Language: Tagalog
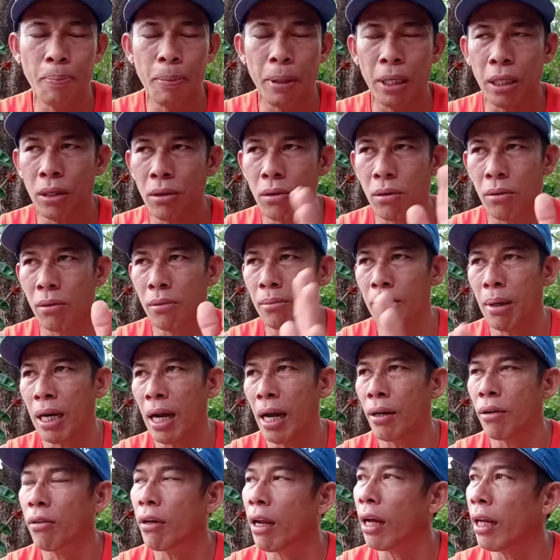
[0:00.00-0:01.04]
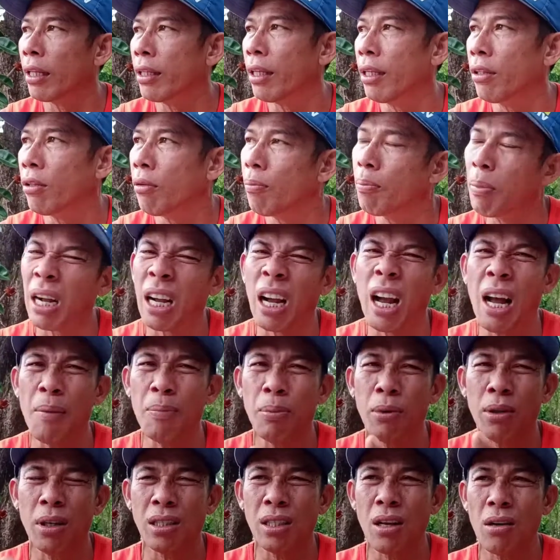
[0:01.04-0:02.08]
effect yung mga ano natin. Yung
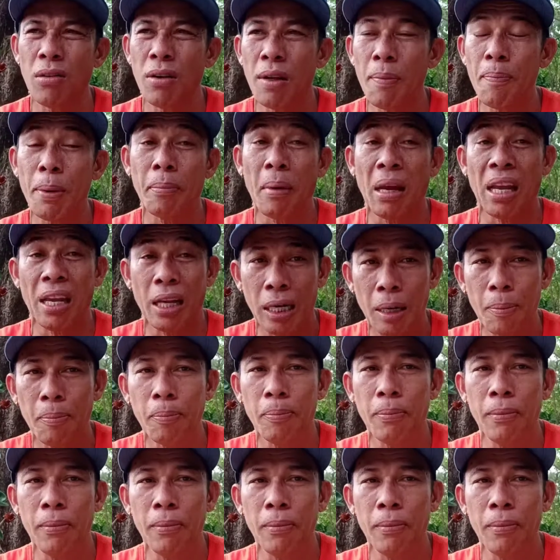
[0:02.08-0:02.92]
pag-upload ng sound effect, mahirap.